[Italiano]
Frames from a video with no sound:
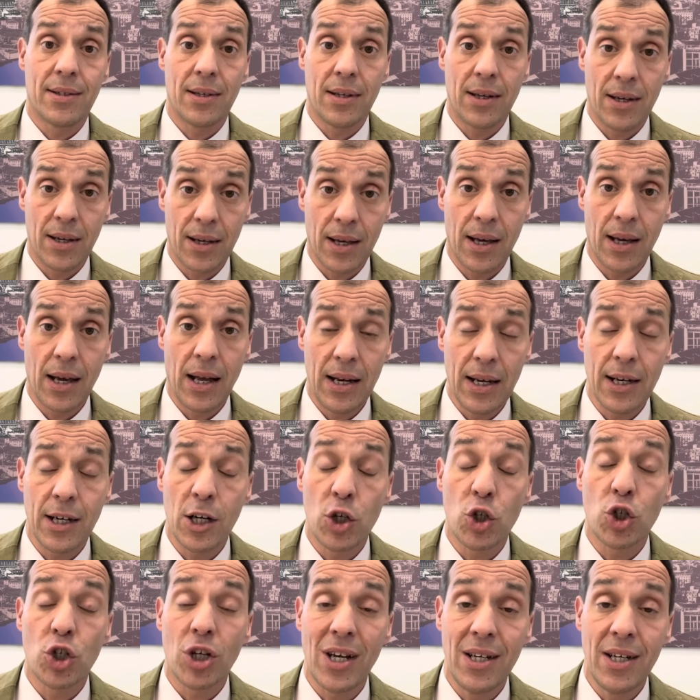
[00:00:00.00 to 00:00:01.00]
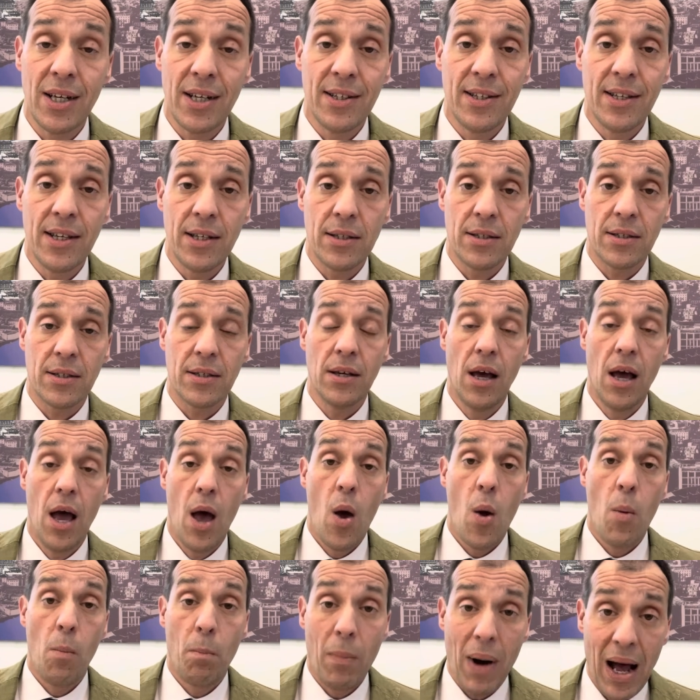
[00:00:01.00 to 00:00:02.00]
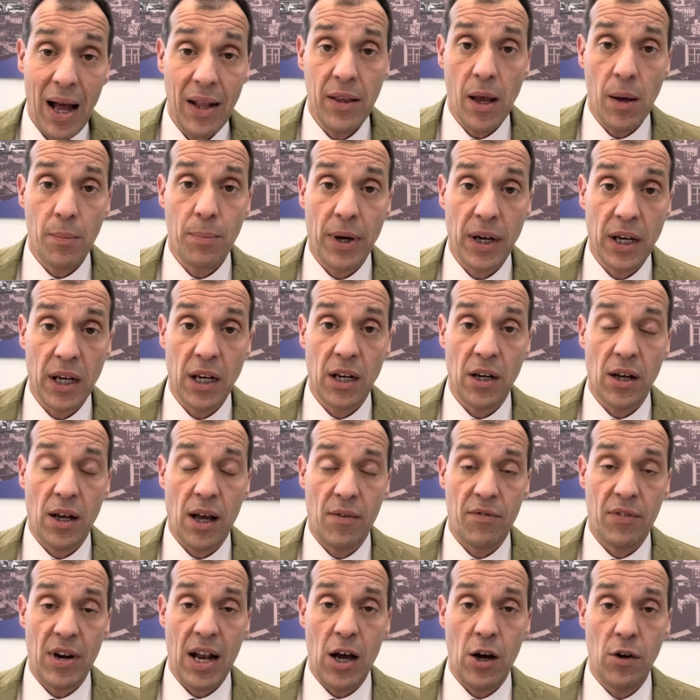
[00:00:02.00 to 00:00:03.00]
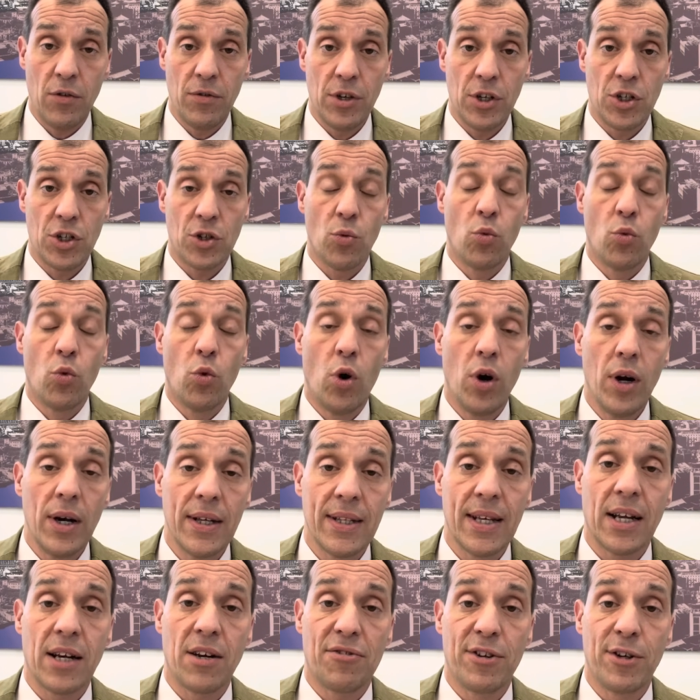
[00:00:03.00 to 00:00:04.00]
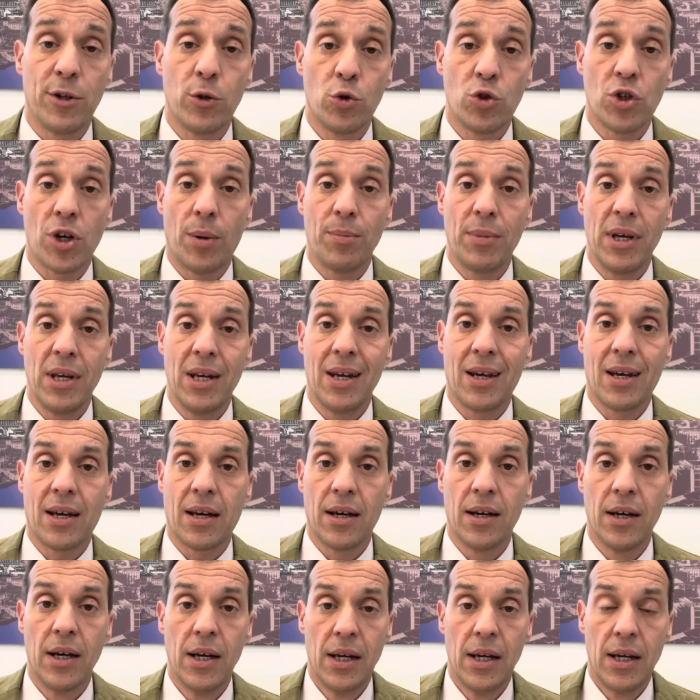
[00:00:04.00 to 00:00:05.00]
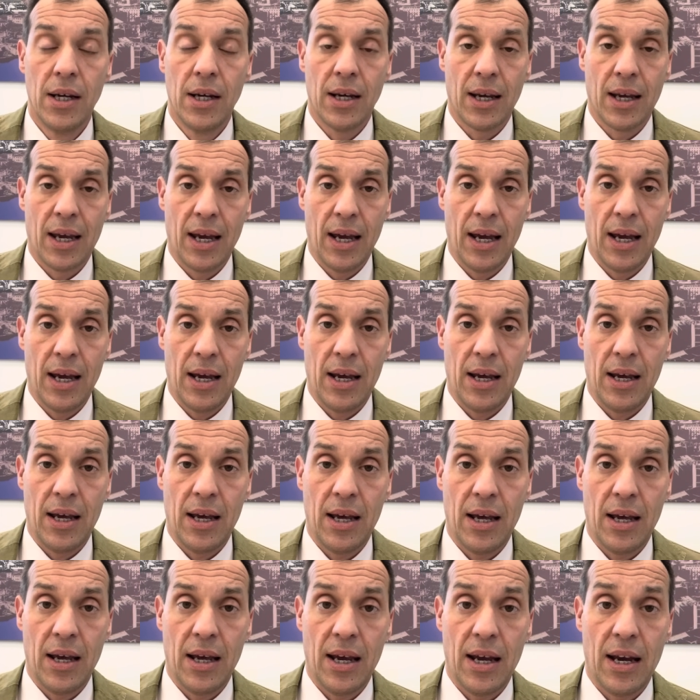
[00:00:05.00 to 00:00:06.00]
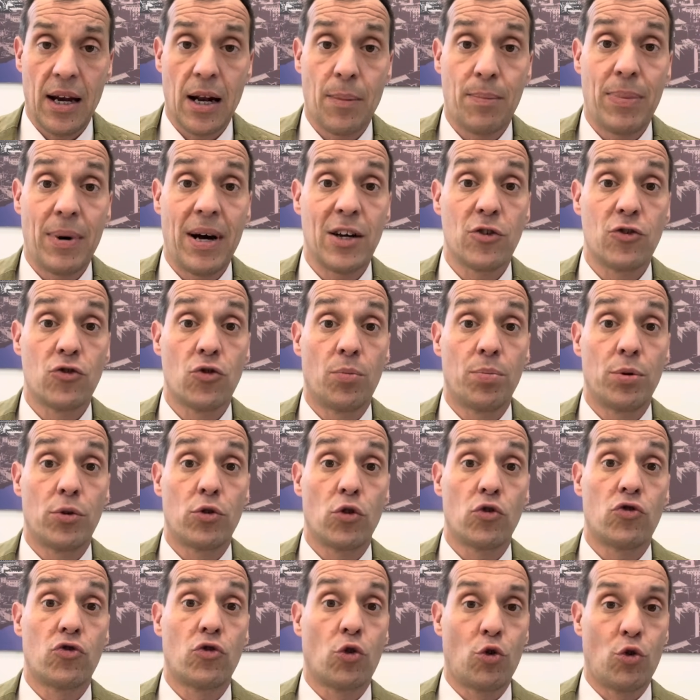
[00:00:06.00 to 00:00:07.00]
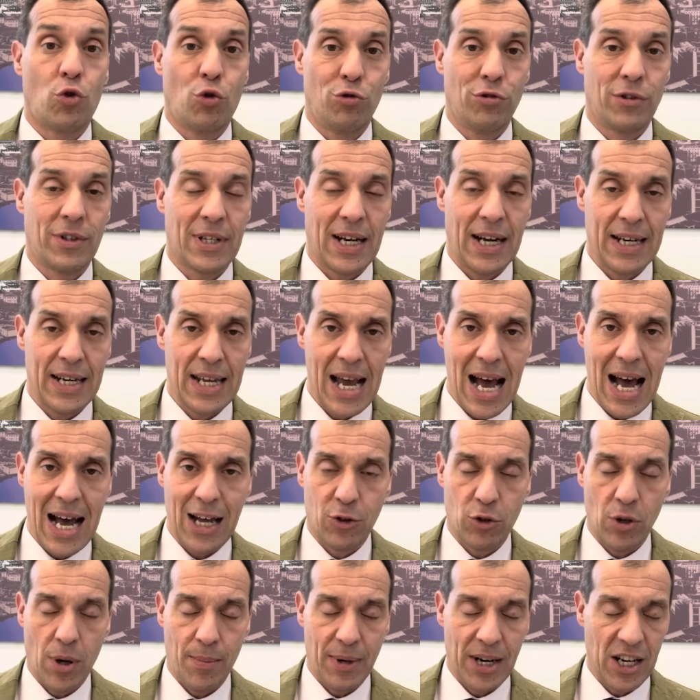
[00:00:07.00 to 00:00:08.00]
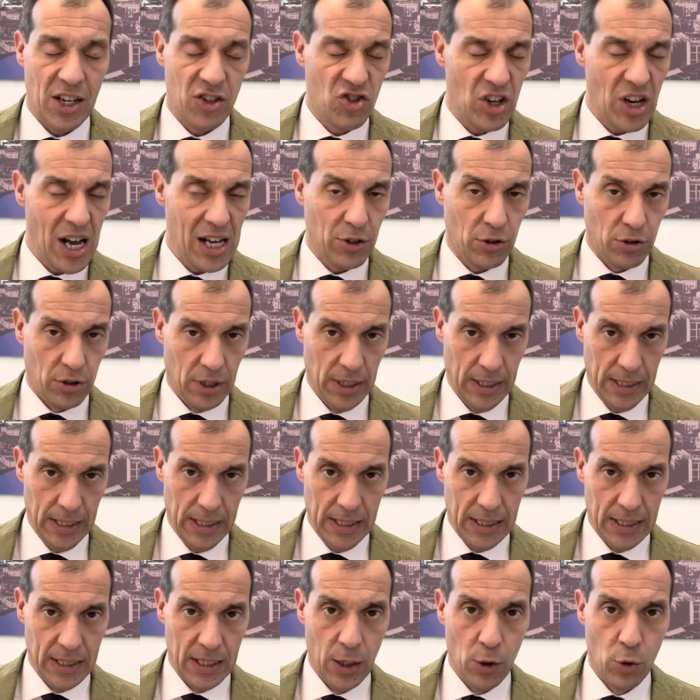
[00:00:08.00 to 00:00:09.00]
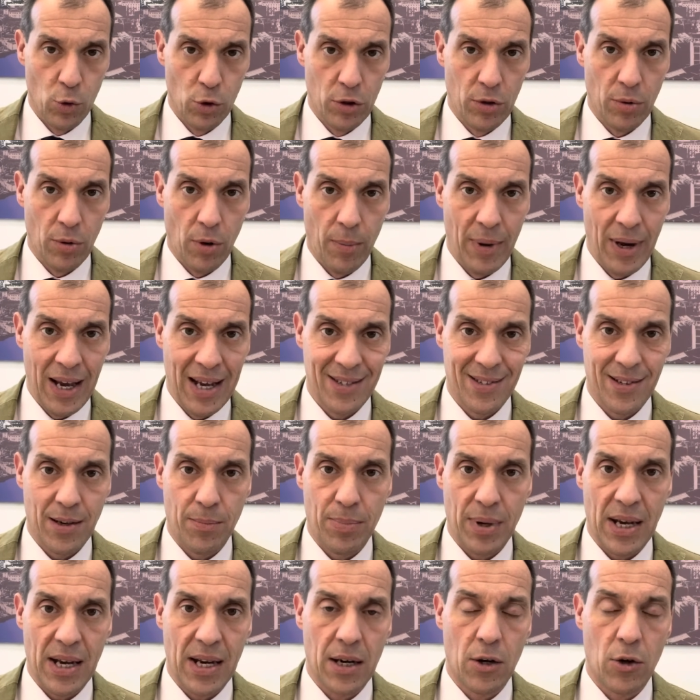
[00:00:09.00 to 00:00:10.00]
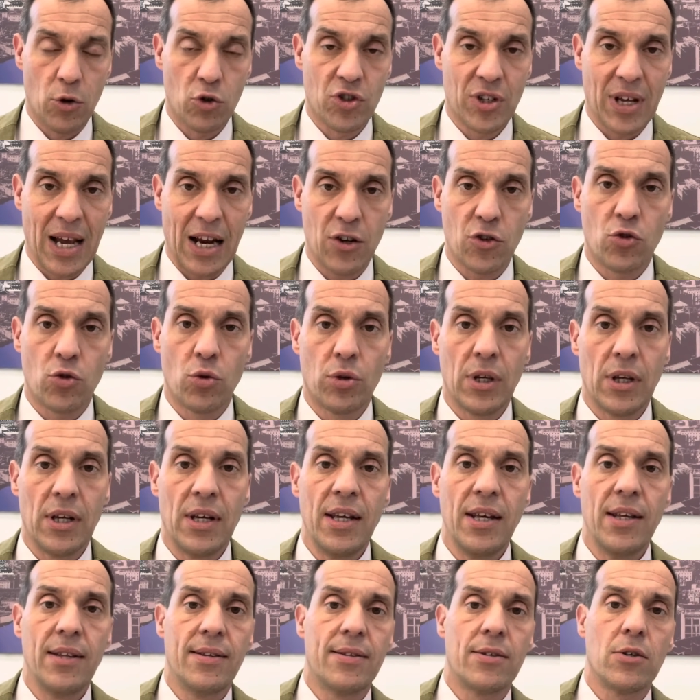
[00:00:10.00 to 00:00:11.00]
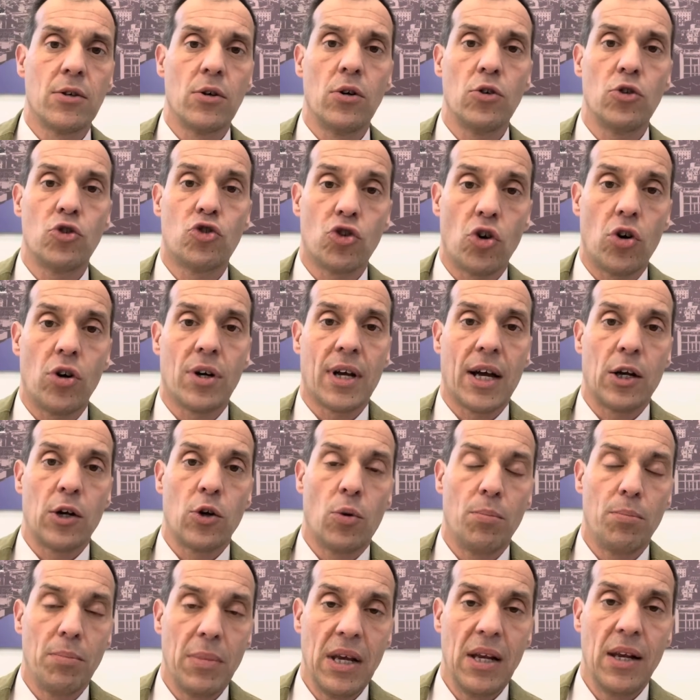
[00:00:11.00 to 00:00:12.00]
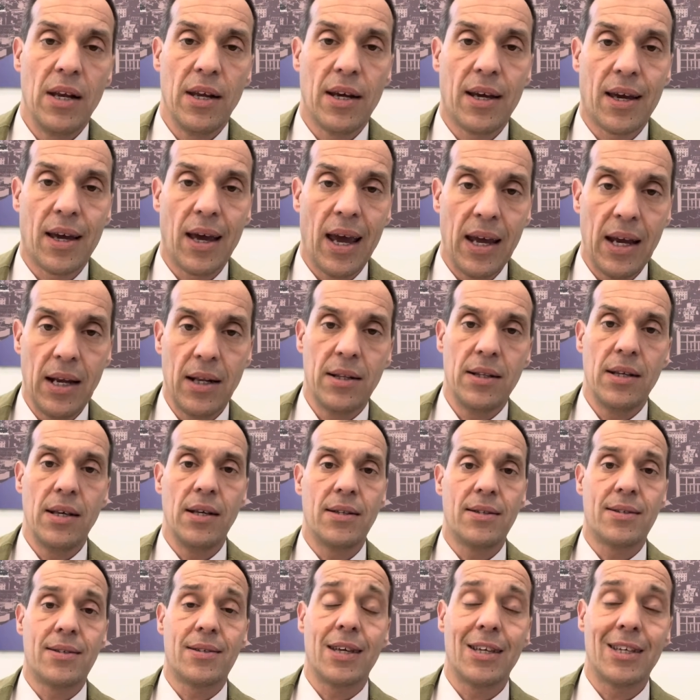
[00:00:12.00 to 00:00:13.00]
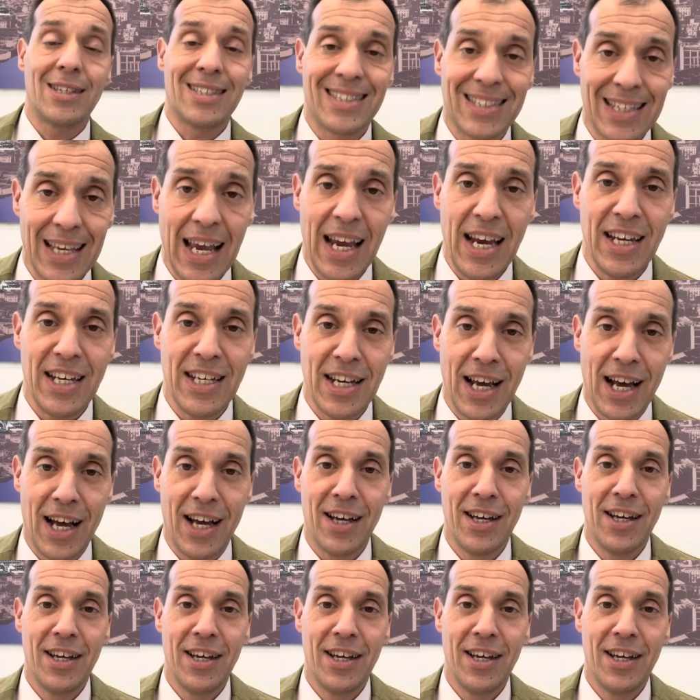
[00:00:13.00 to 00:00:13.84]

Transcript: Eh, Allegri sceglie Ildiz, manda in panchina Vlaovic, vuole dare fiducia a Milik che eh, era parso piuttosto contrariato e amareggiato nell'ultimo mese per lo scarso utilizzo, giocano Milik e il Diz, segna